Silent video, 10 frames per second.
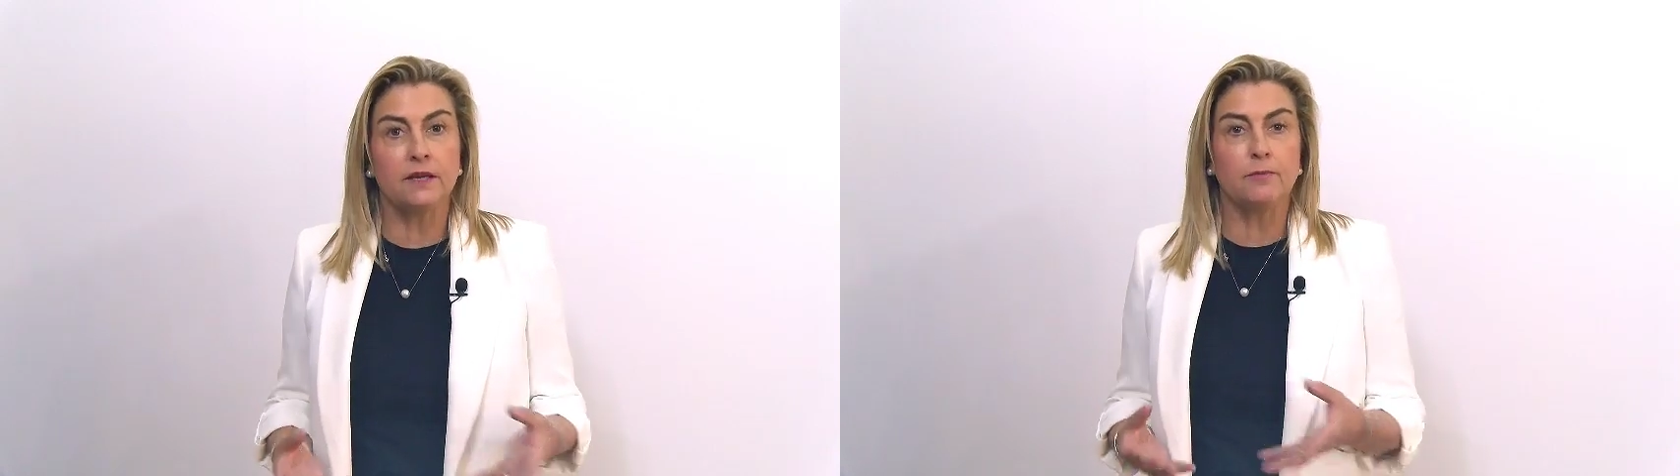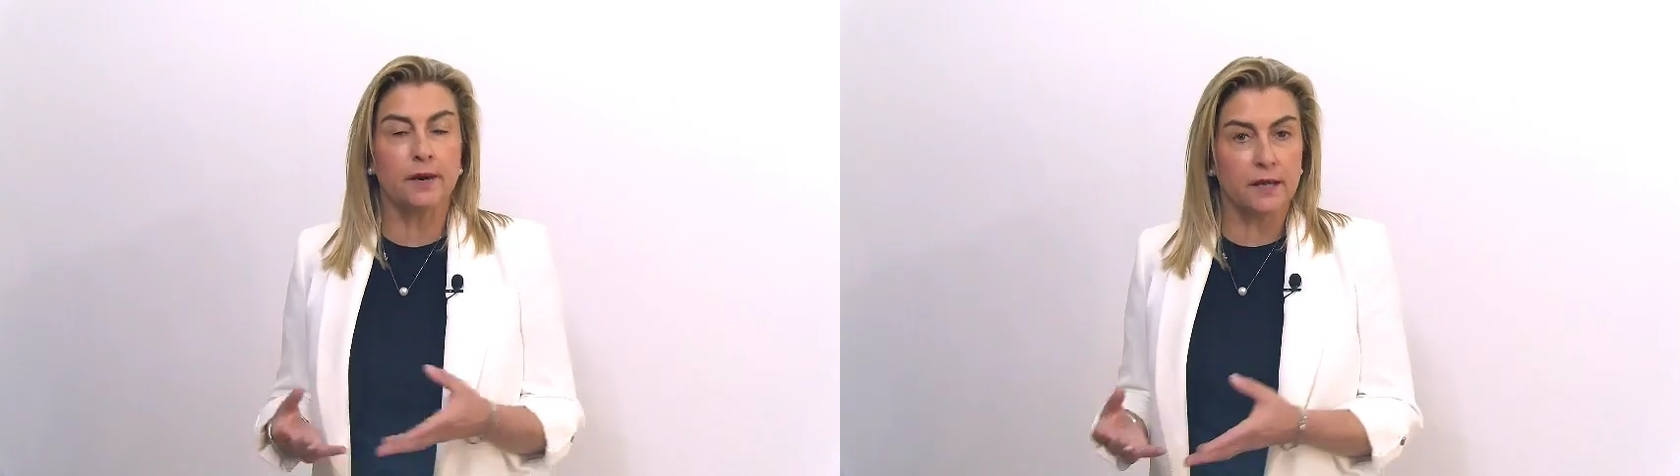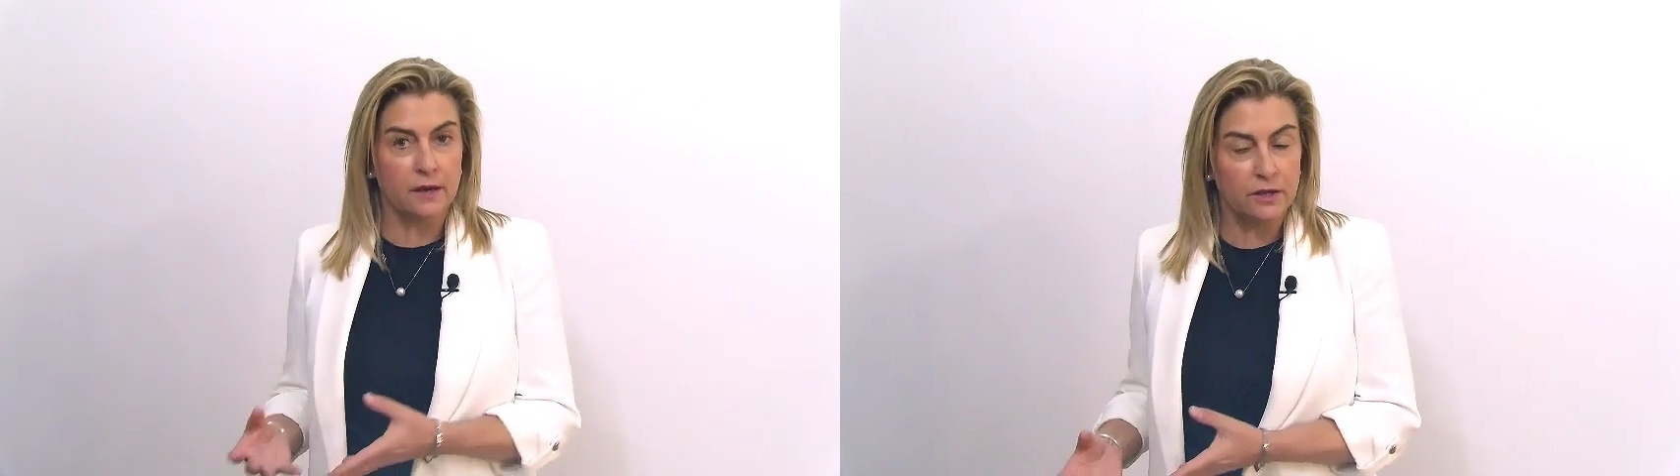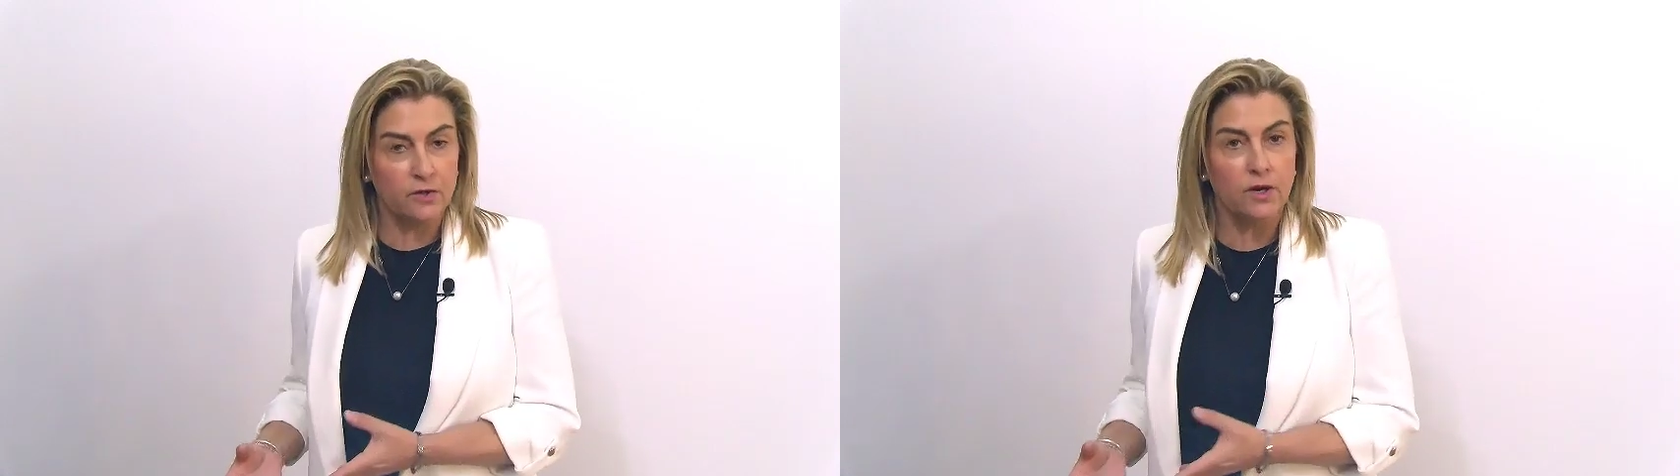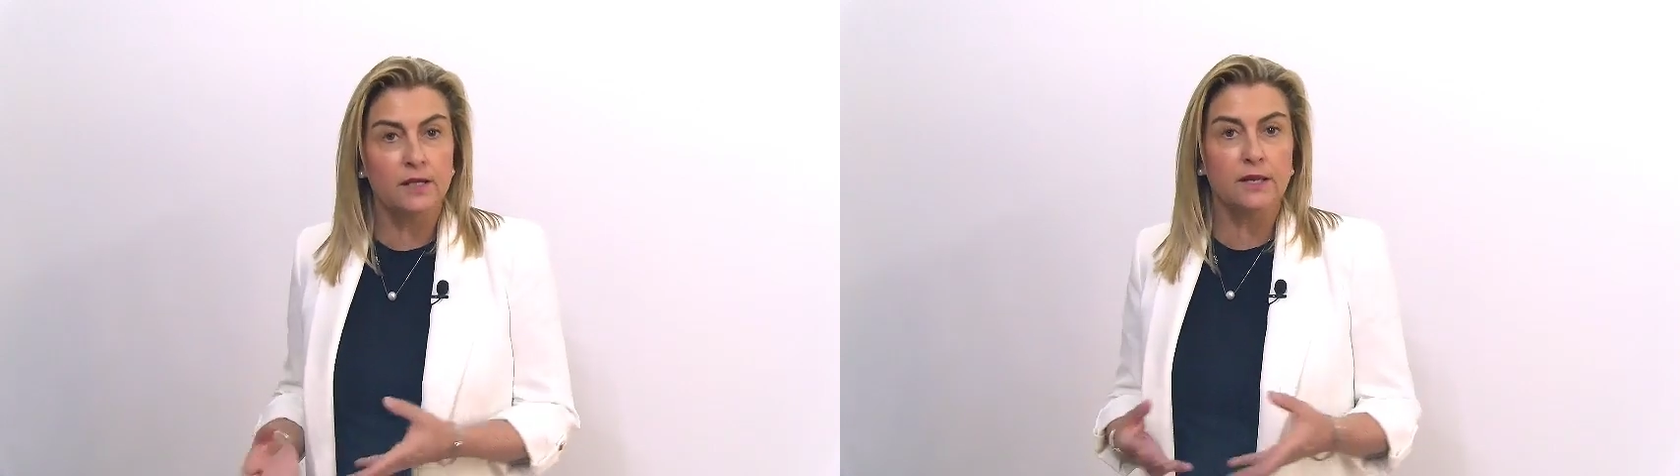del Parque
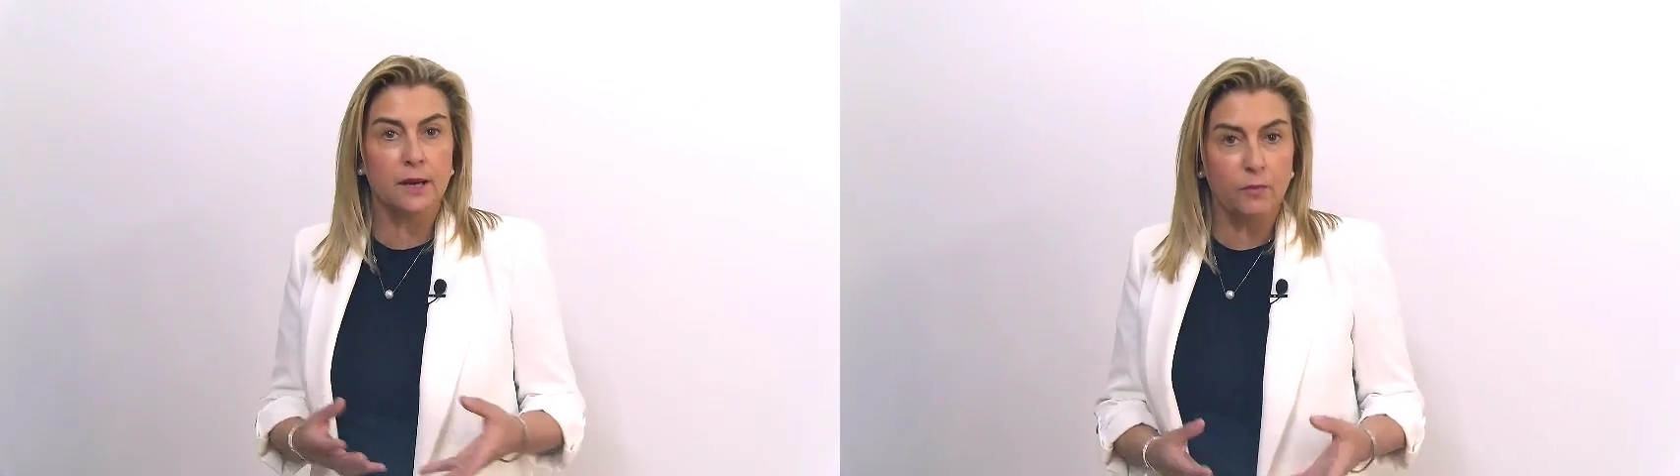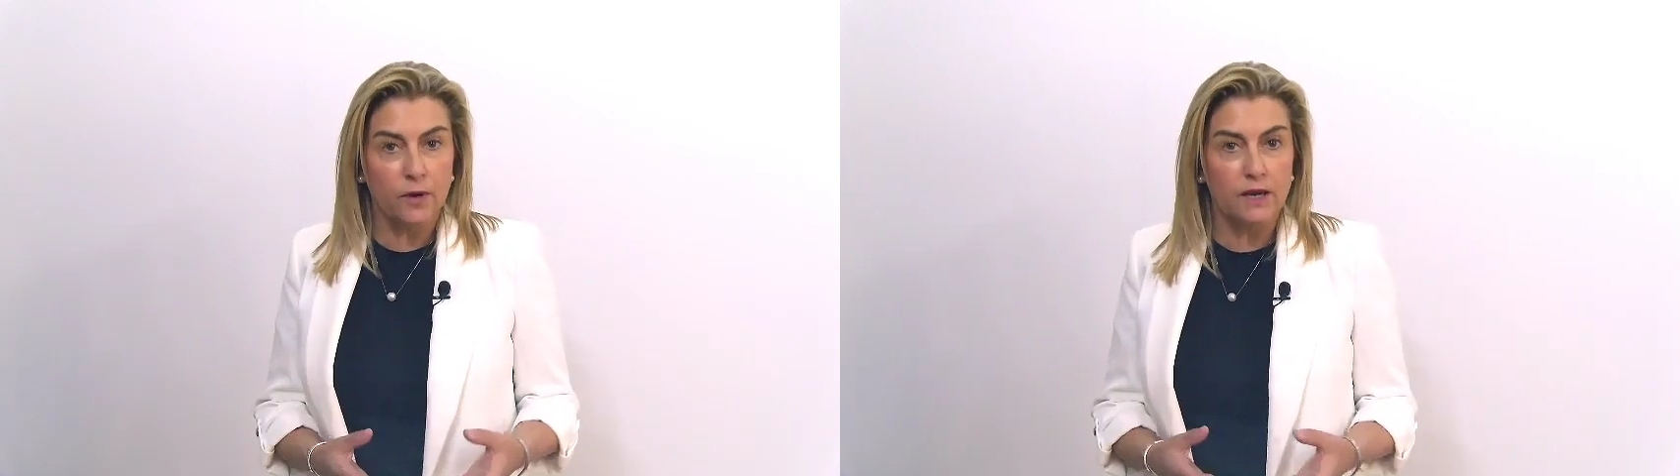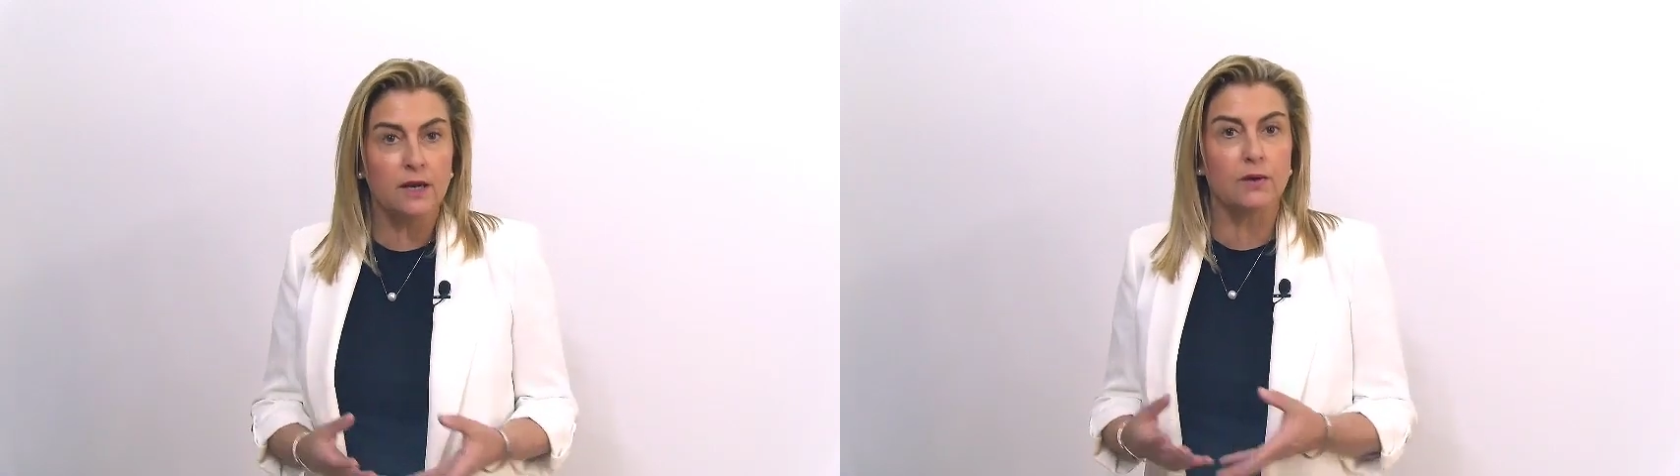Regional de la Muela,